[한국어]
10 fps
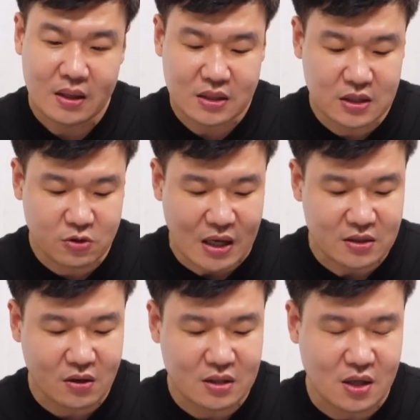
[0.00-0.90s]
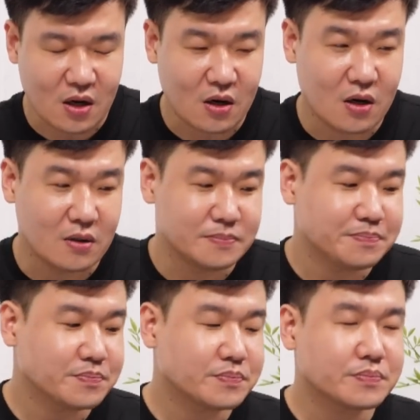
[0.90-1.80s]
그 과정에서
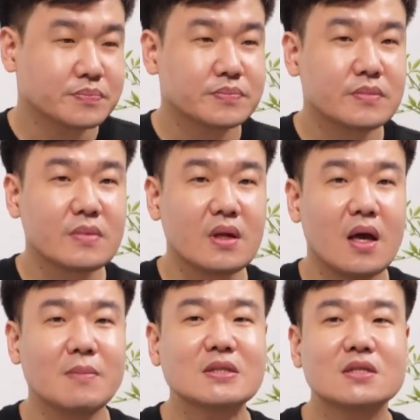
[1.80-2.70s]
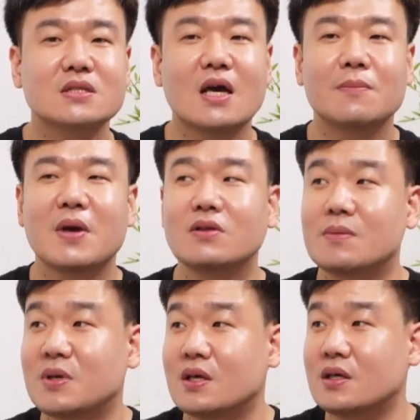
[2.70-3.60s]
MSCI
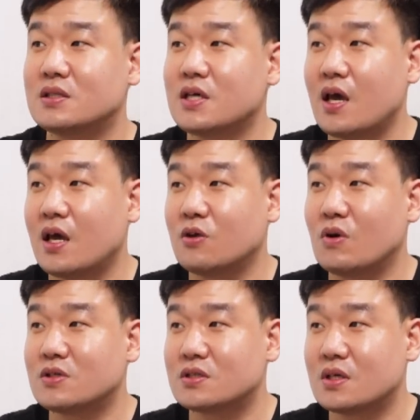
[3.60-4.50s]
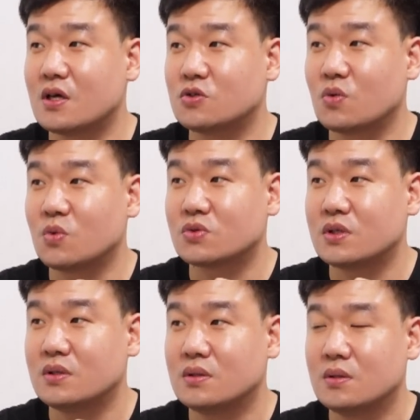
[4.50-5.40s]
편입이 이제 이루어졌잖아요
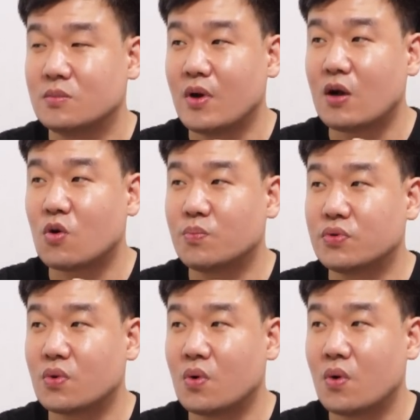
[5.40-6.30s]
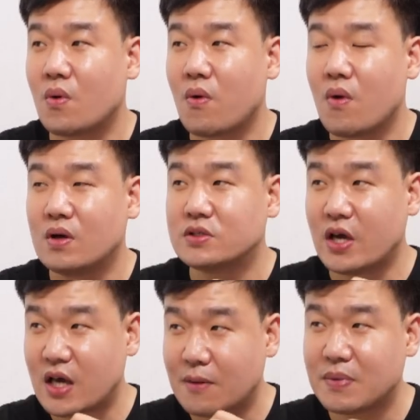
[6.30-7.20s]
종목들 뭐 에코프로, 음.
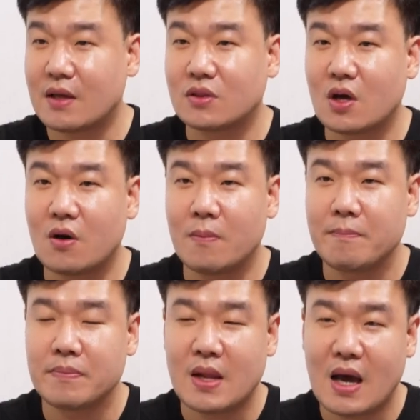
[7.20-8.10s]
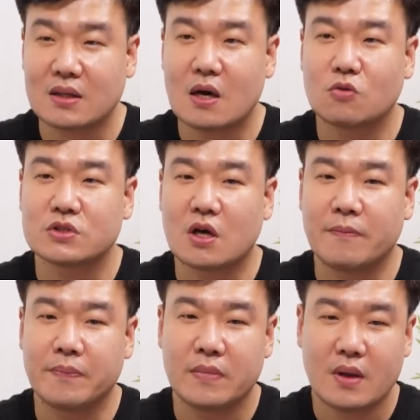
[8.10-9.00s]
JIP 엔터,
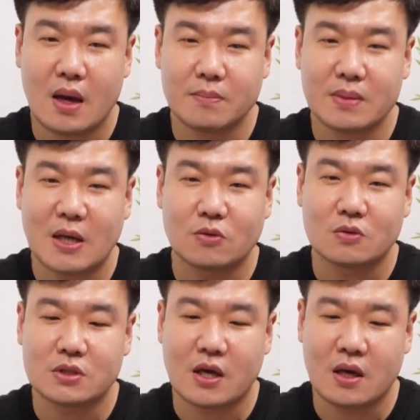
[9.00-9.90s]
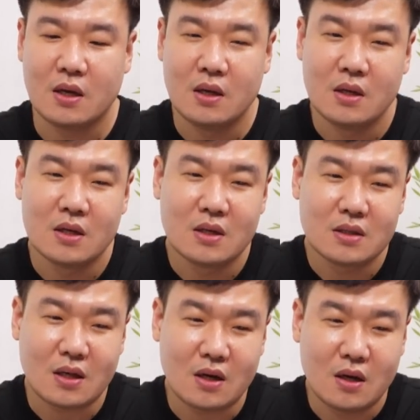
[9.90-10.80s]
하나오션, 한미반도체
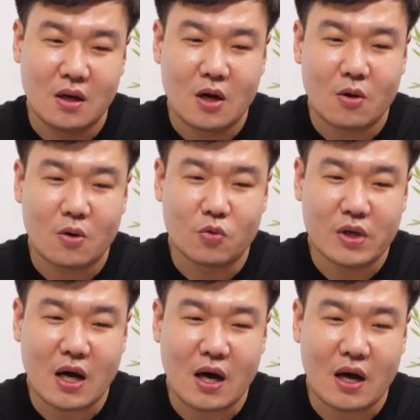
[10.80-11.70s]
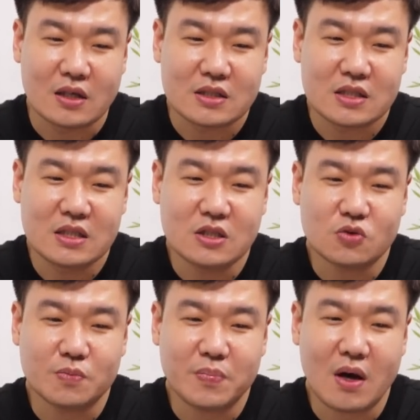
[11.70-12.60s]
우리가
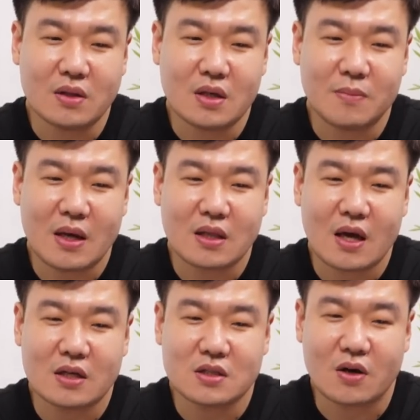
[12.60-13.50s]
지수 편입에 대해서